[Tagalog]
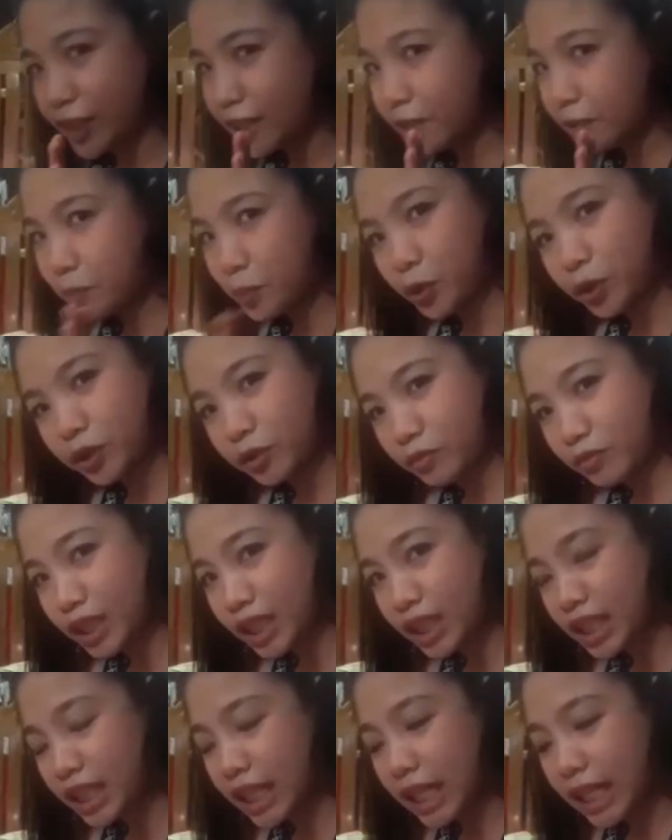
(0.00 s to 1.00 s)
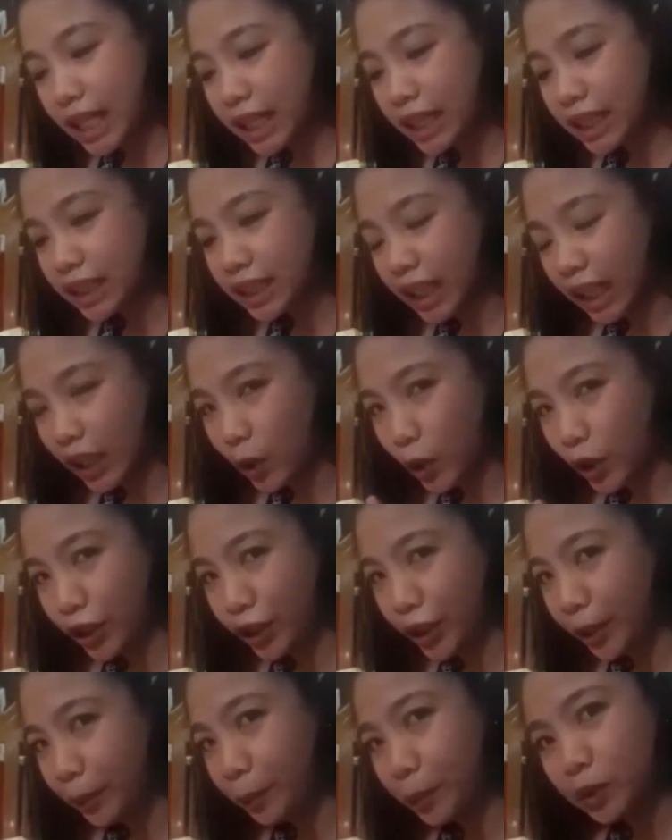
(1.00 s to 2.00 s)
Ang feeding po ni Mia,
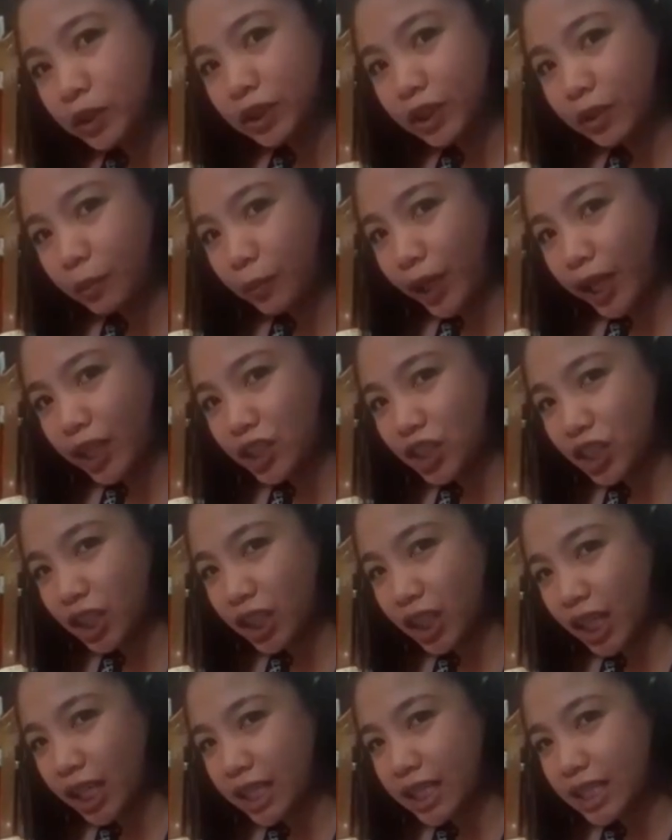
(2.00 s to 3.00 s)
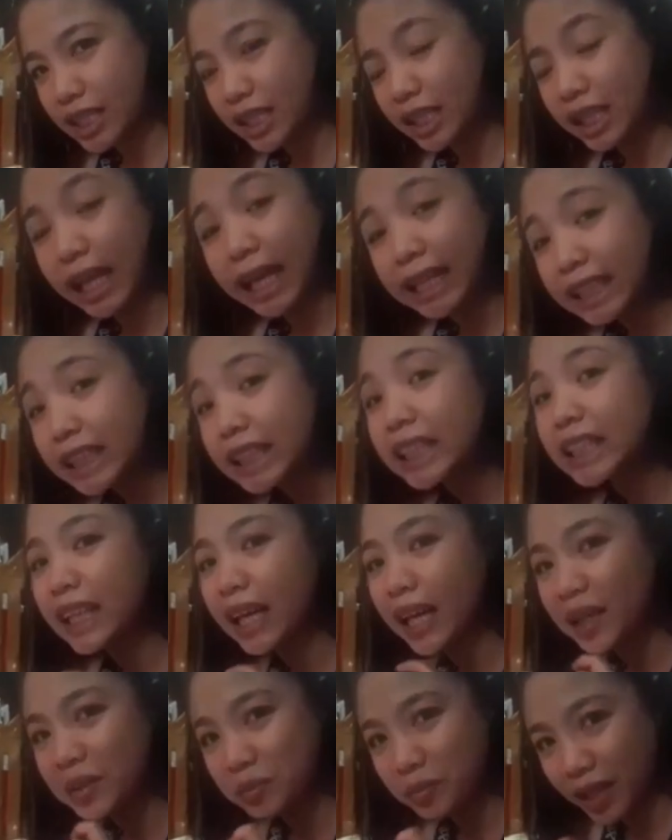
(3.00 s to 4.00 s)
according po sa pedya niya, is
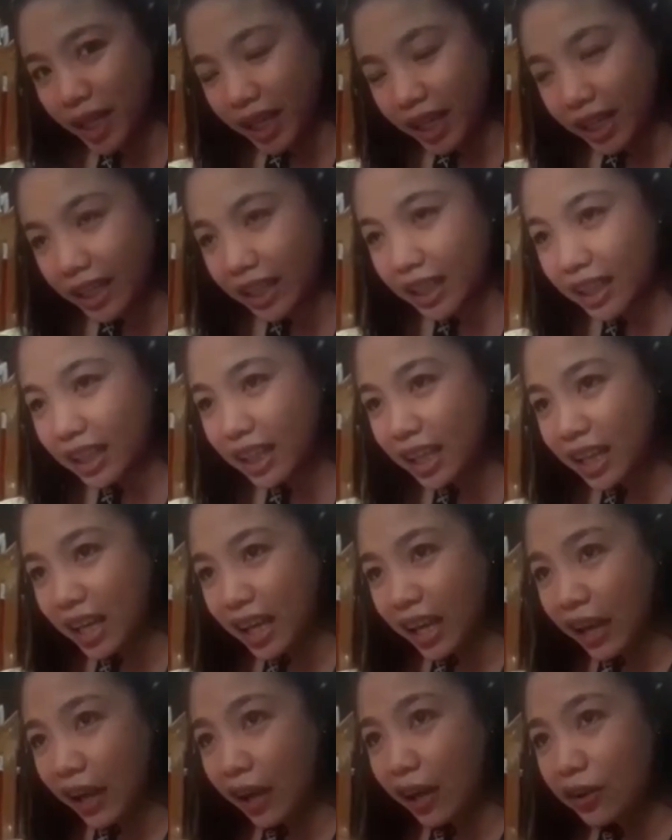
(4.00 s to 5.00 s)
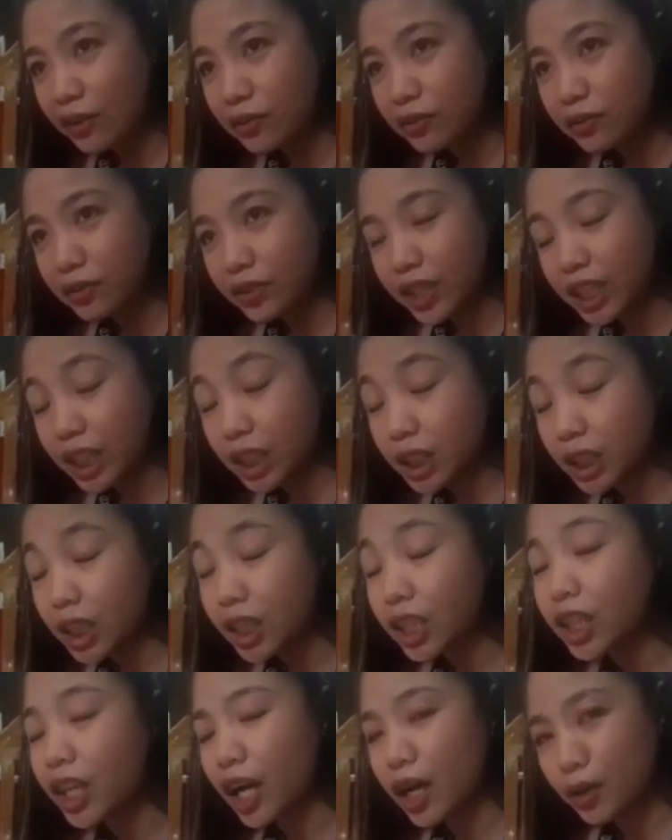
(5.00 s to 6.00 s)
90 ml
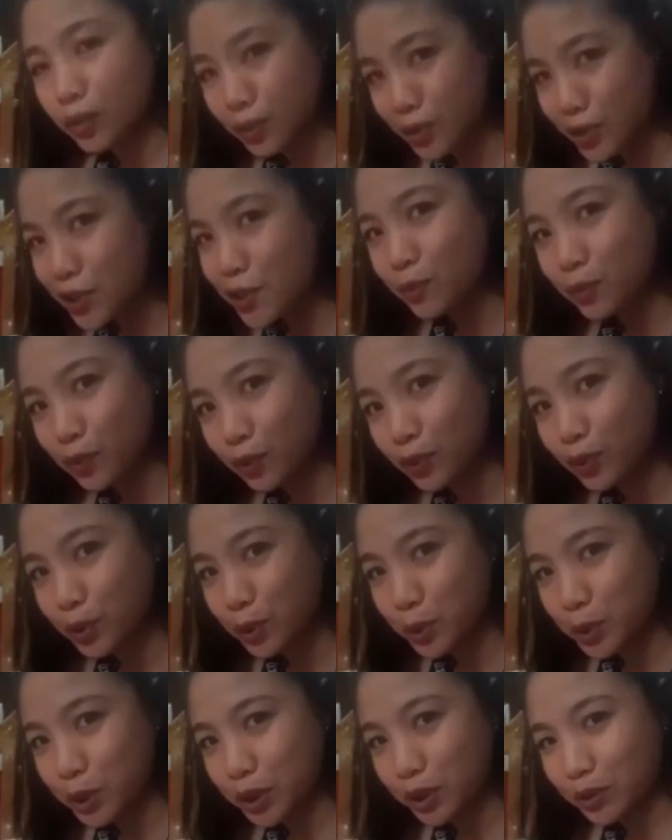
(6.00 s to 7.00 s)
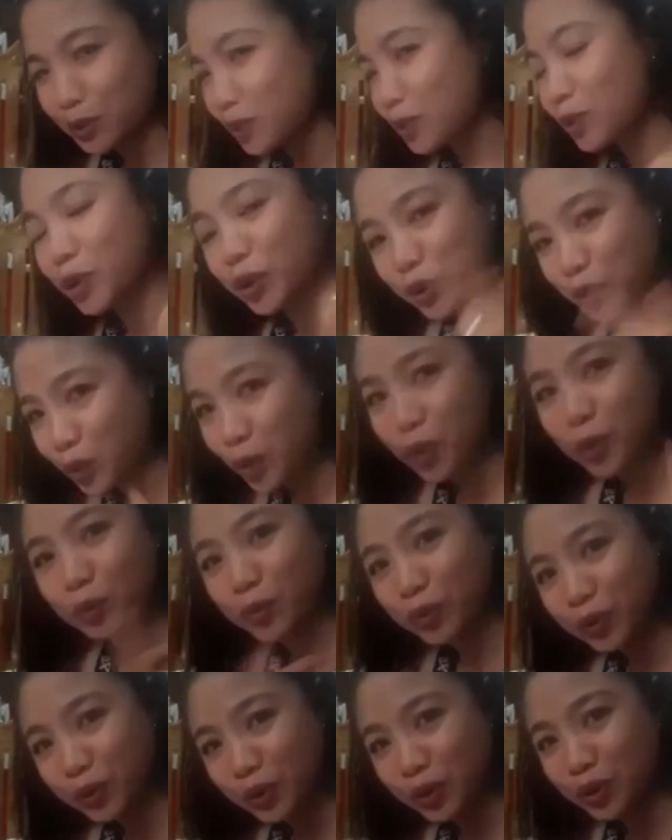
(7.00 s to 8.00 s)
every 3 hours po yun.
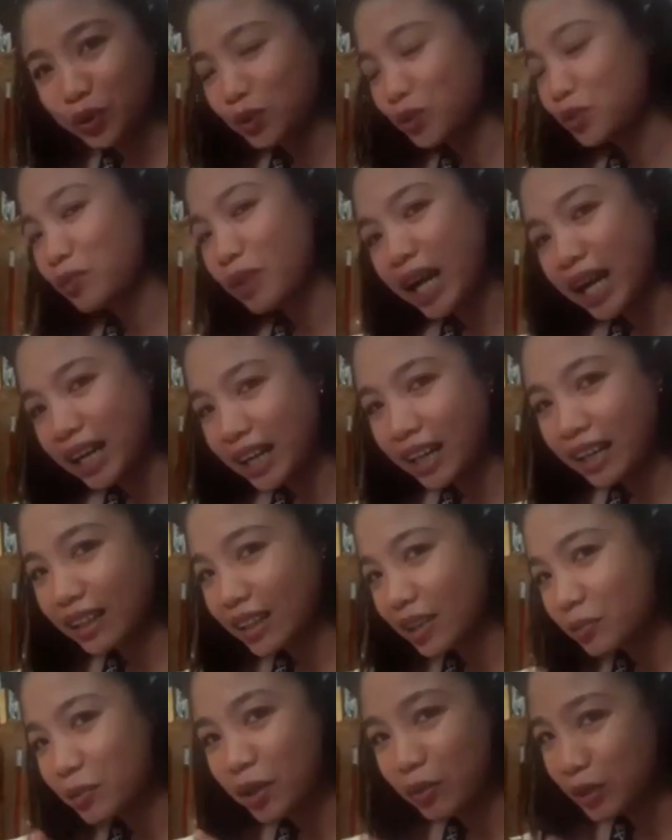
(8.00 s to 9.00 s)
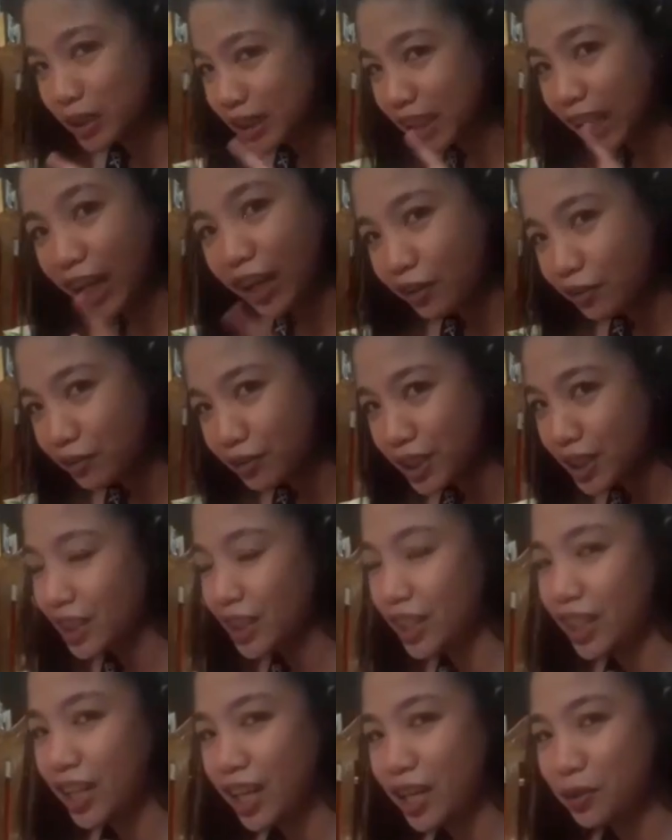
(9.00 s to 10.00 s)
Tuloy-tuloy po yun, umaga, gabi, basta
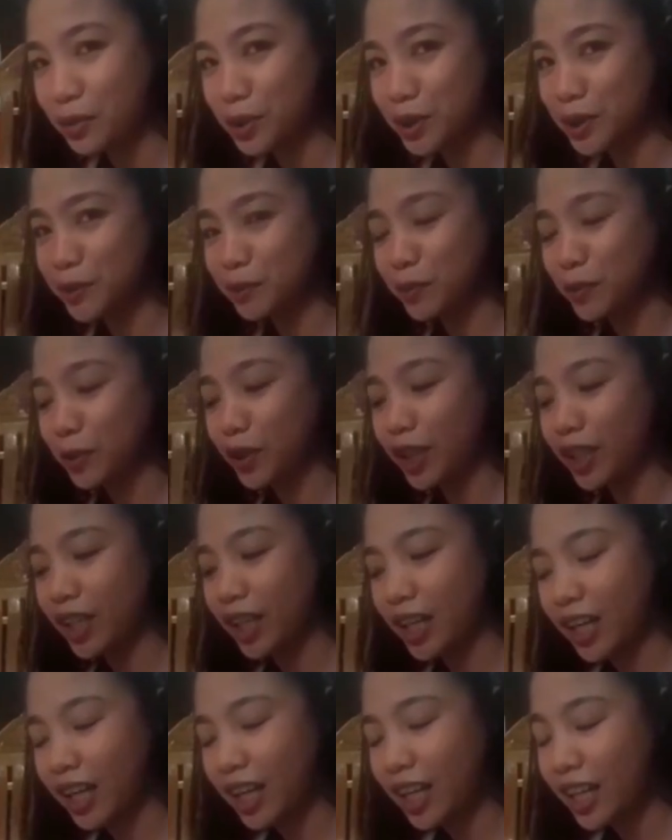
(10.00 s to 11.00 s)
every 3 hours po.